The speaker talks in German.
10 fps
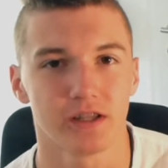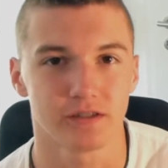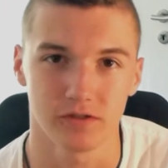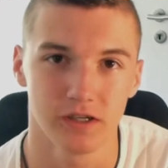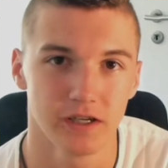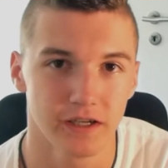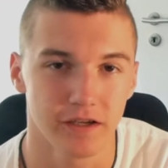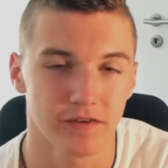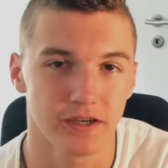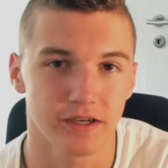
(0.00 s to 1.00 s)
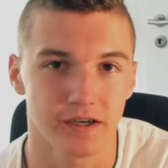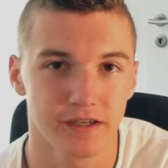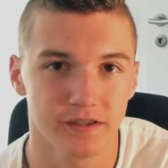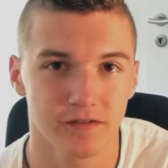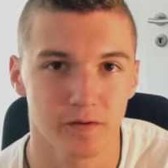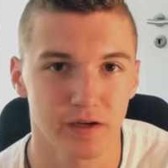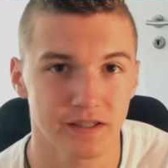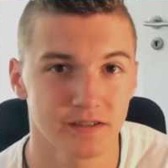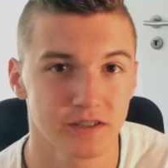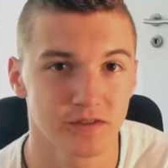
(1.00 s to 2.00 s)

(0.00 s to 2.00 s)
Also ihr werdet da nichts verpassen.